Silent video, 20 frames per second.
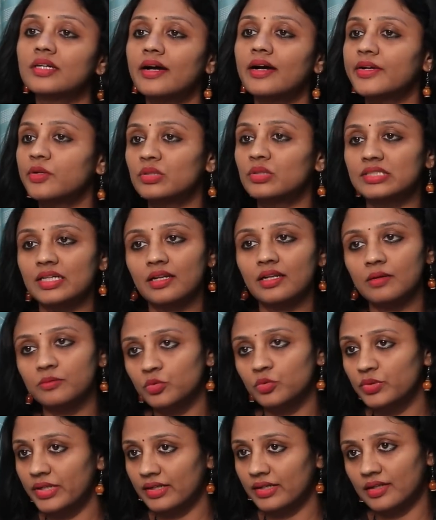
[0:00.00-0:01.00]
தாயோட
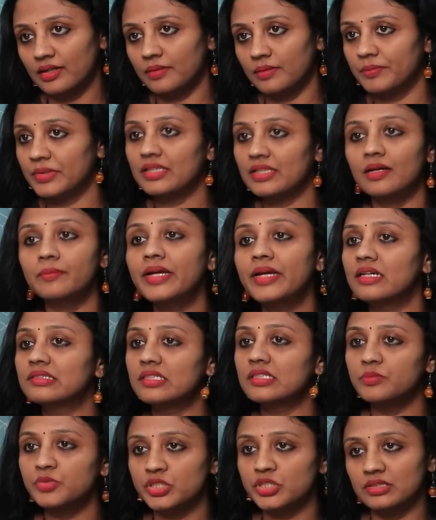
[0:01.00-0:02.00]
செயலாமும் இருக்கலாம் இது எல்லாமே
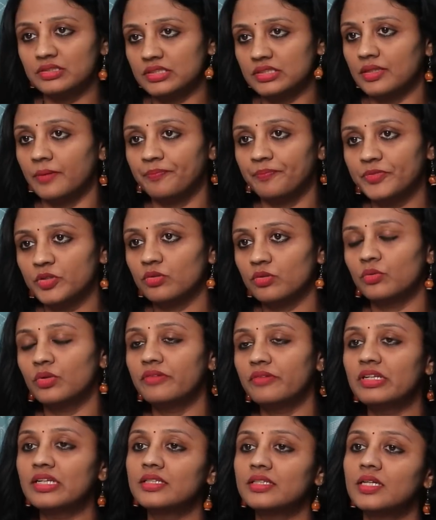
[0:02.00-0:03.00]
அசம்ஷன்ஸ் தான்
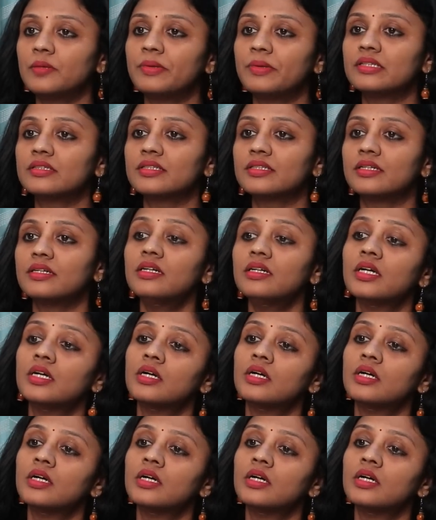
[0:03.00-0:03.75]
உளவில் ரீதியாக பார்த்தீங்கன்னா